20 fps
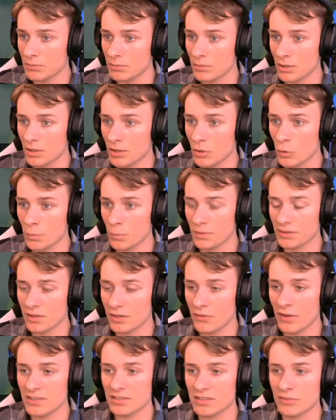man ja
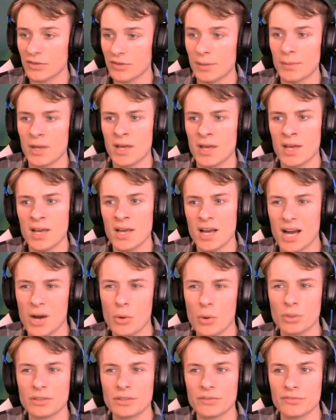üblicherweise. Vor allem
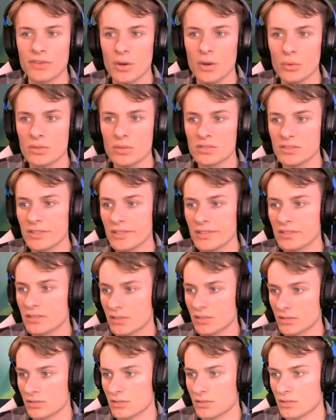auch eine VSS,
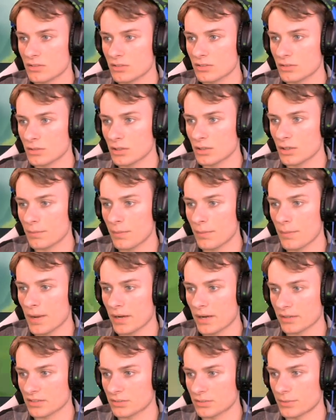das ist äh,
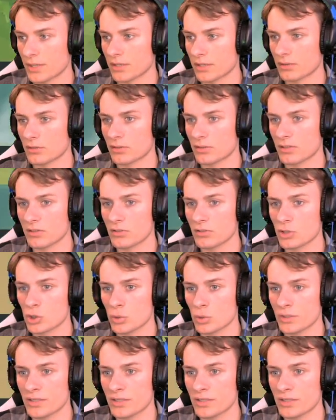bemerkenswert. Das ist schon